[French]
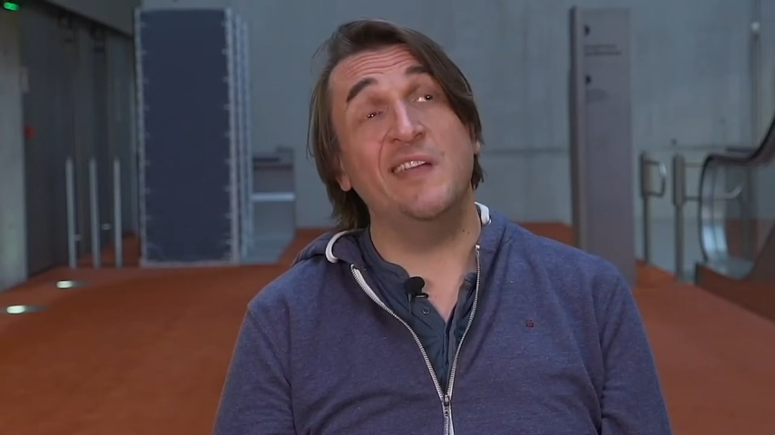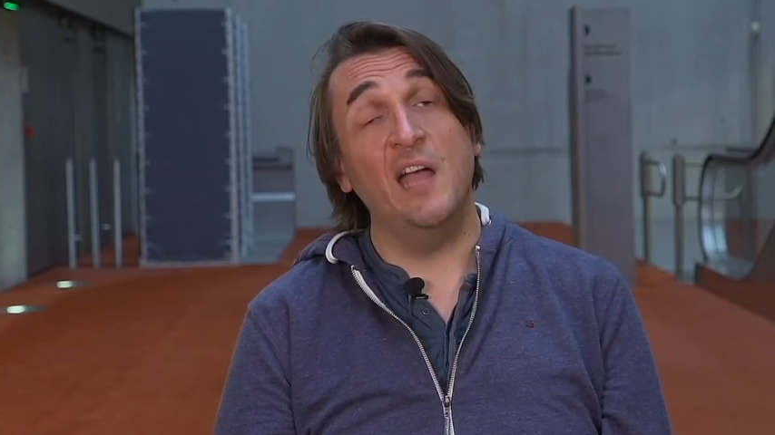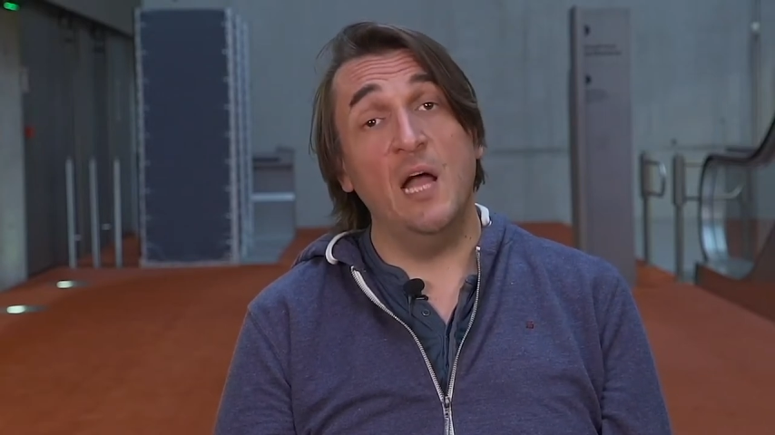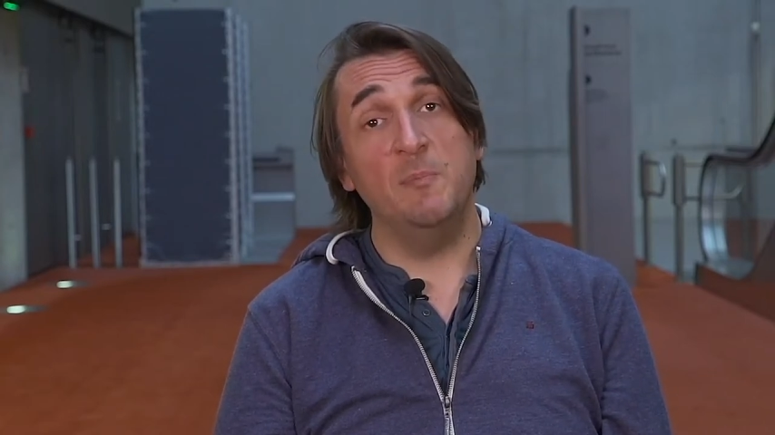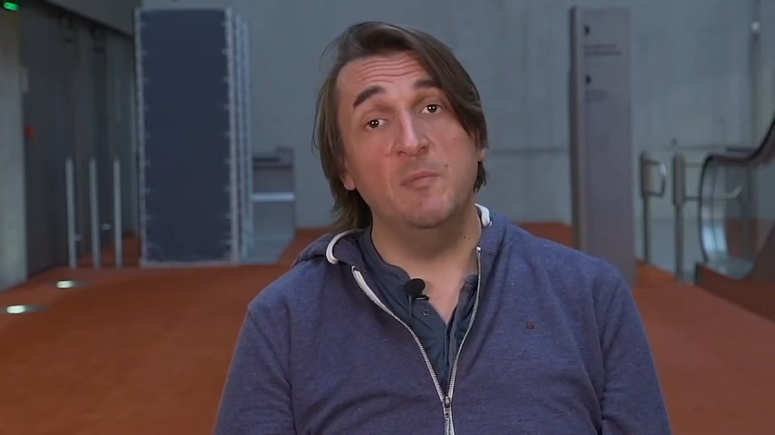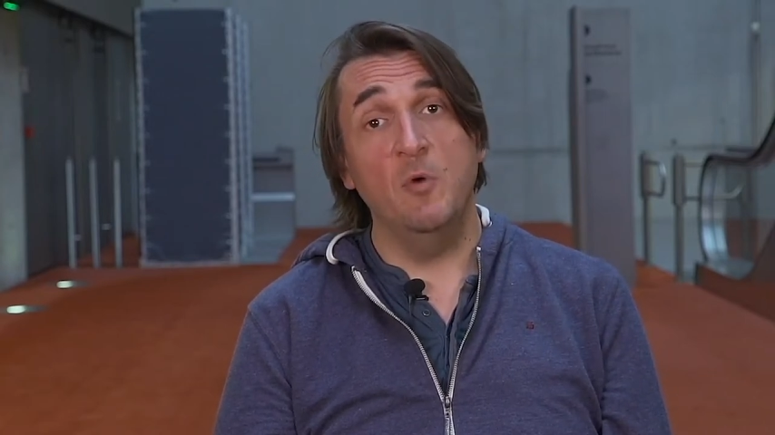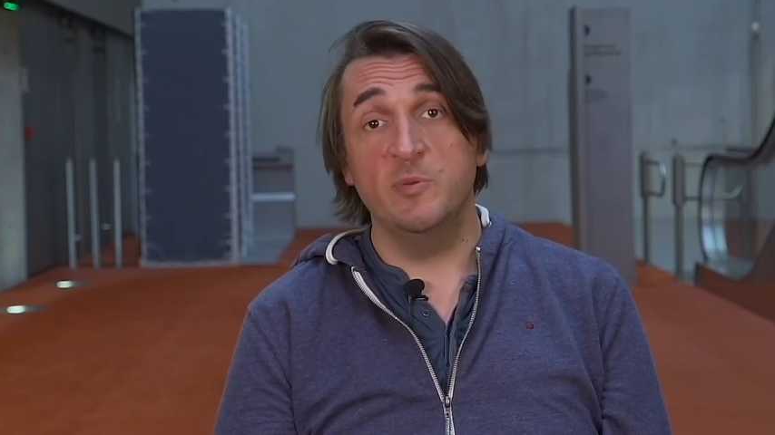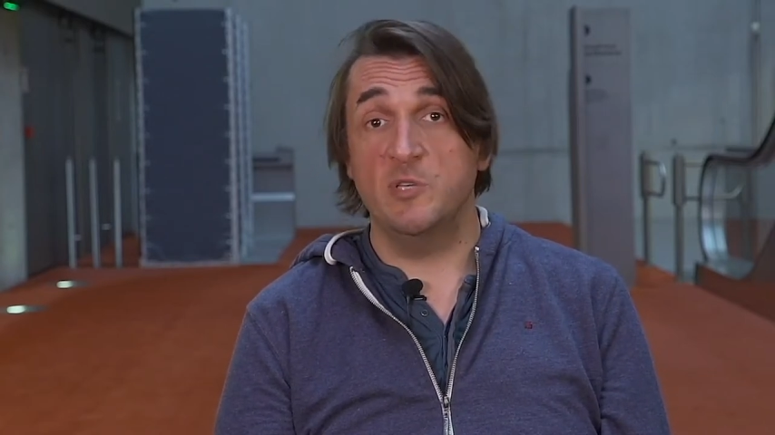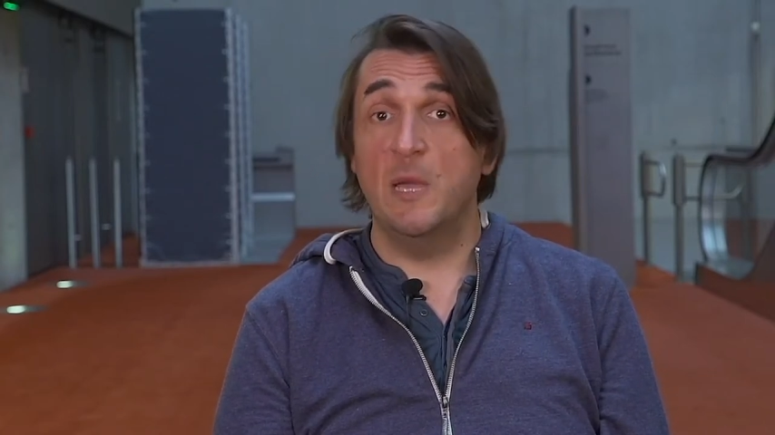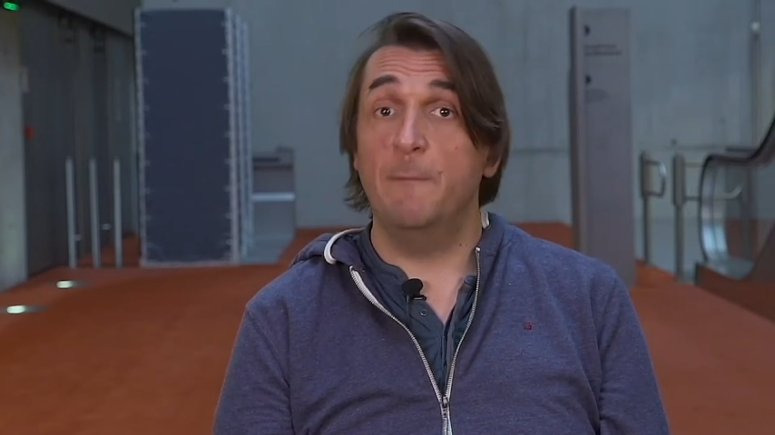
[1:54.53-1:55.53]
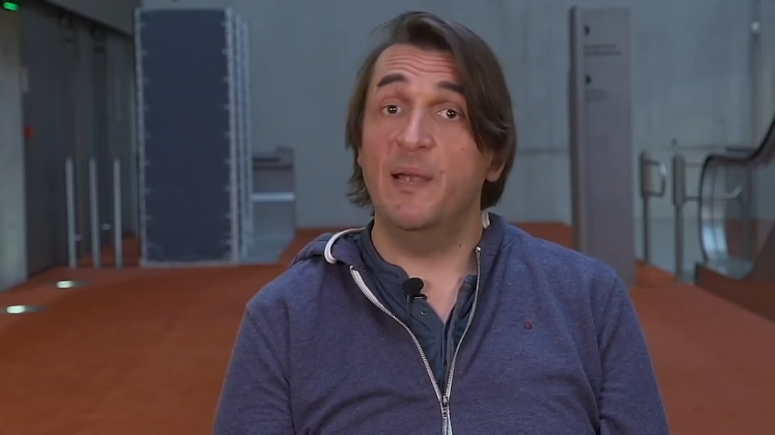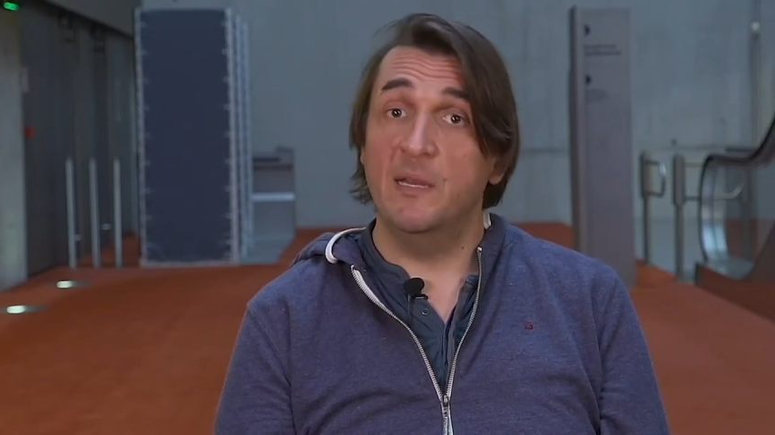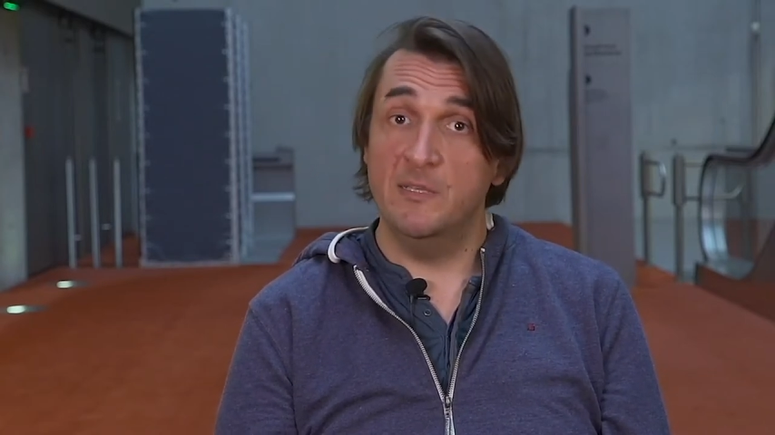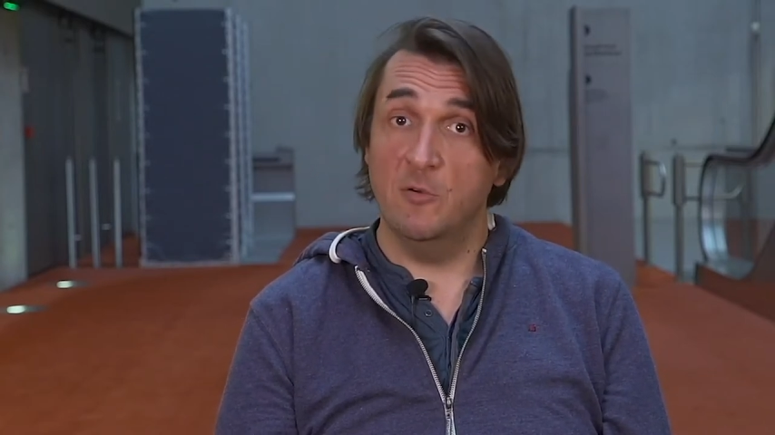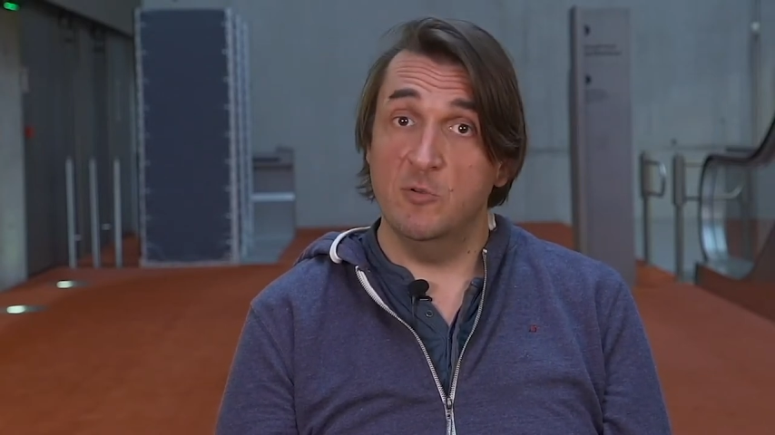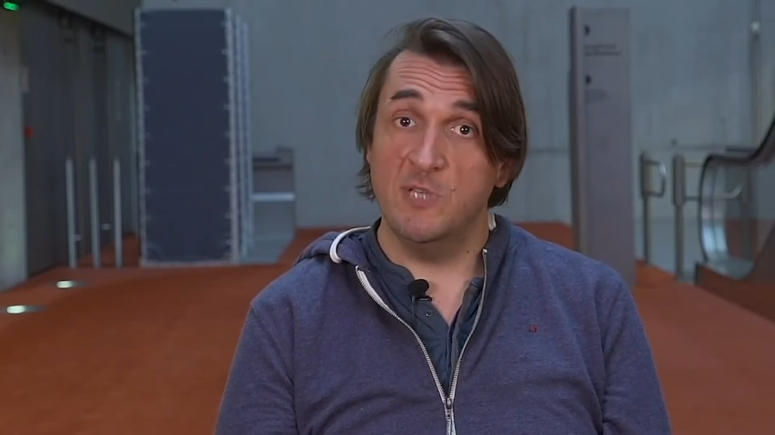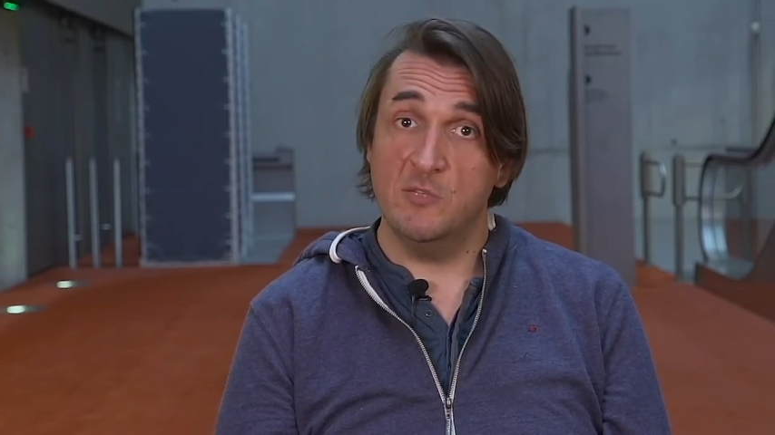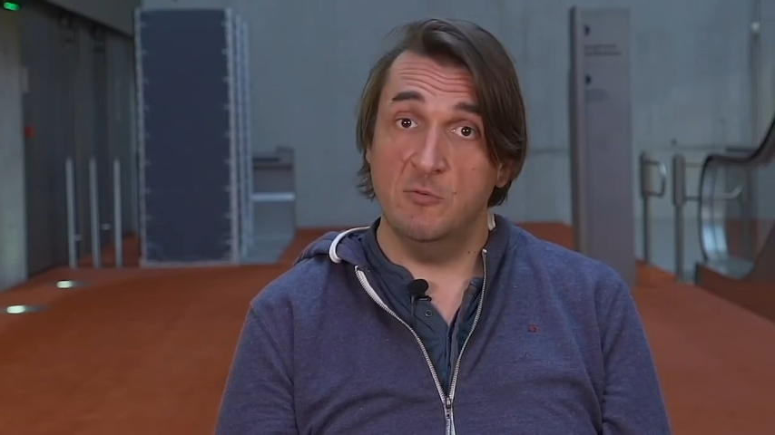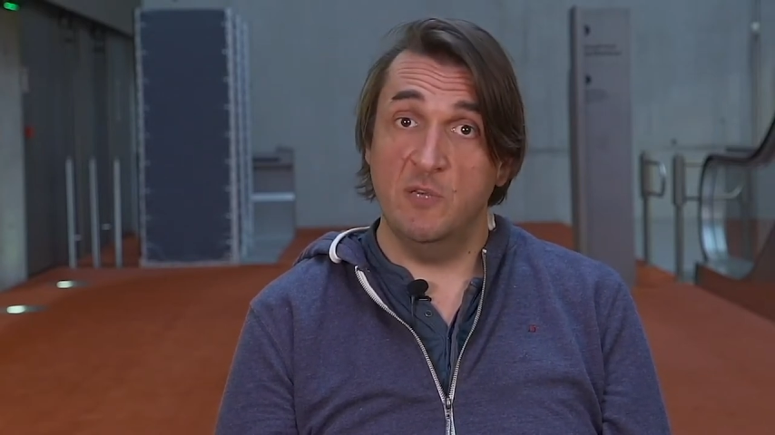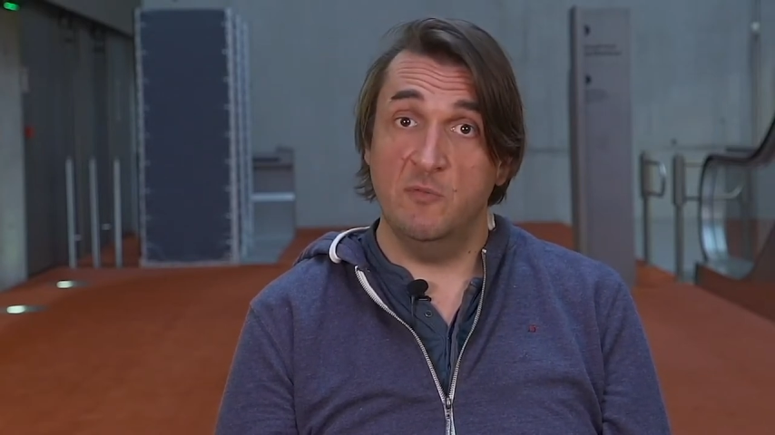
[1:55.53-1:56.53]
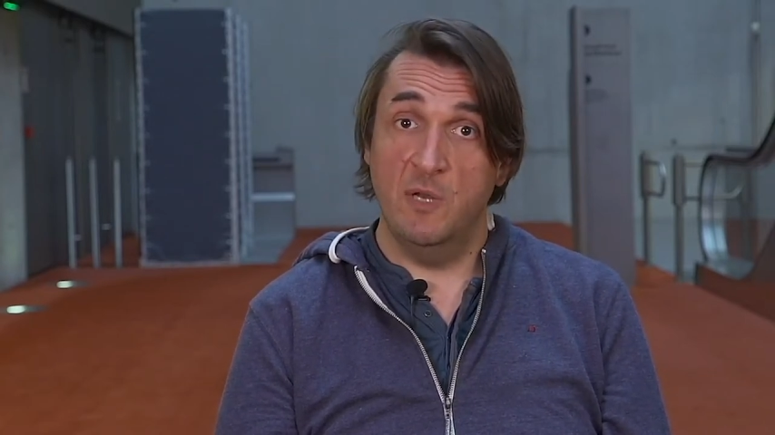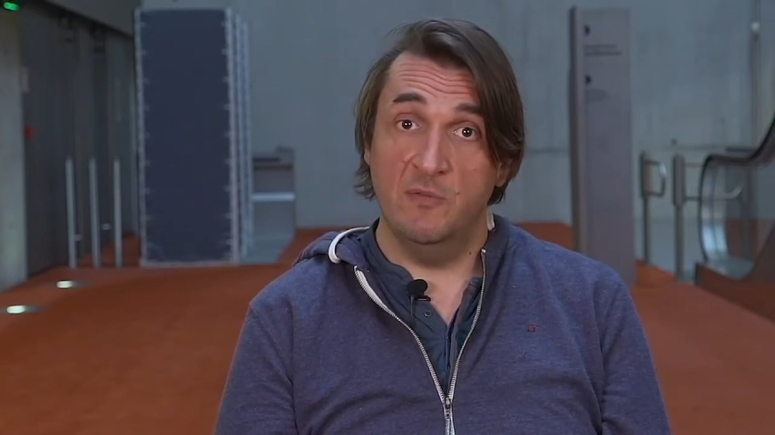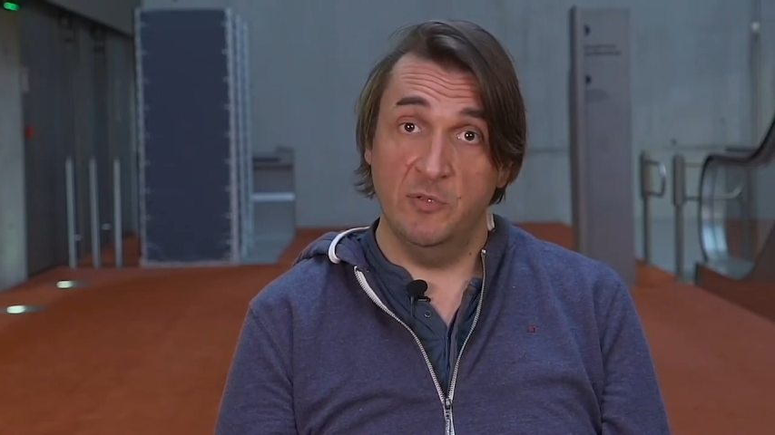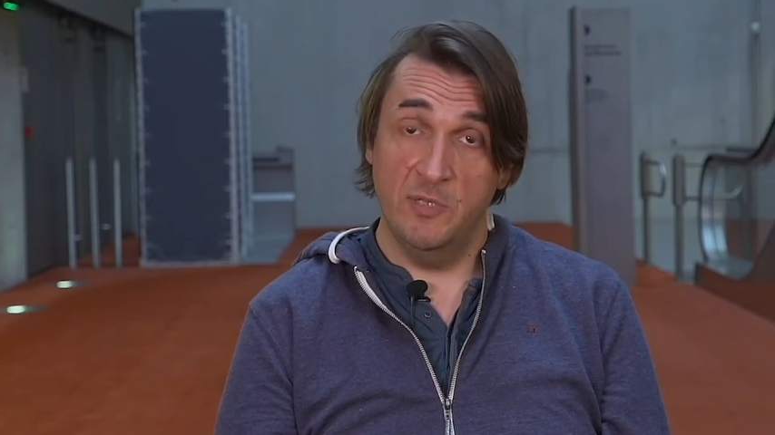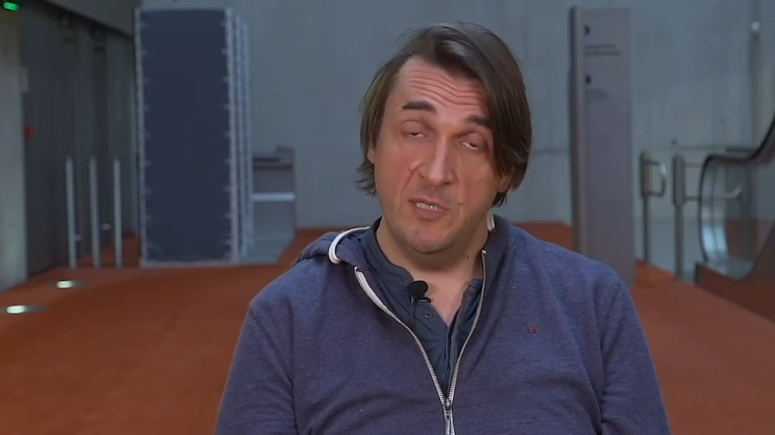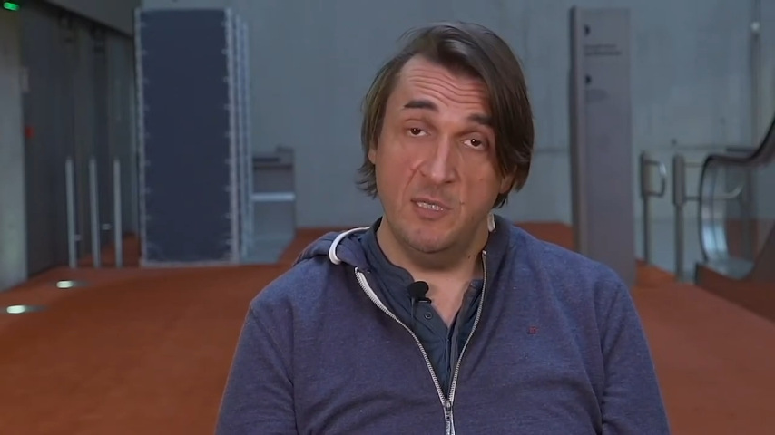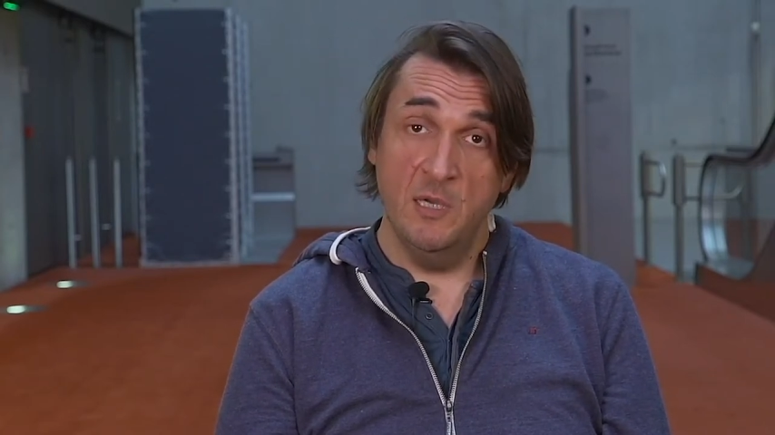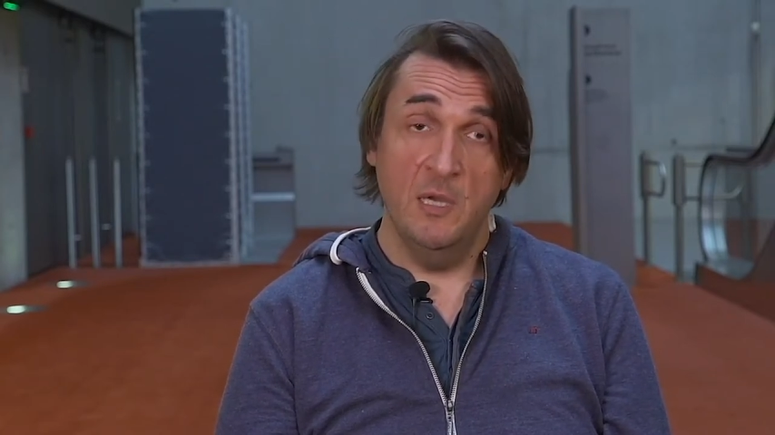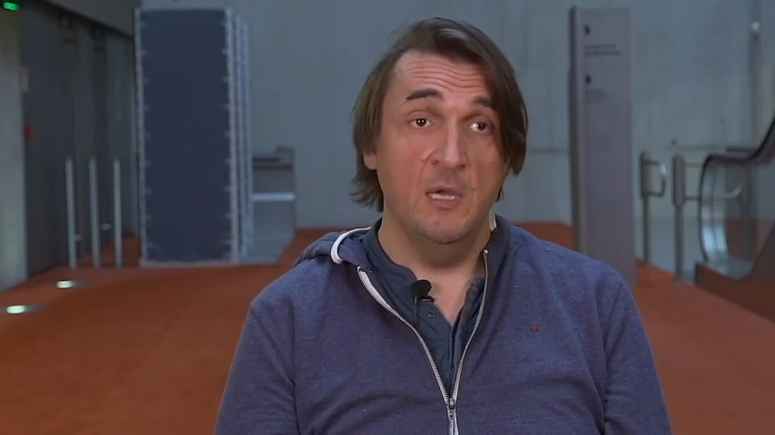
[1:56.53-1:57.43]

très rapidement parce qu'il n'y a pas que les anglo-saxons qui font de la fantasy.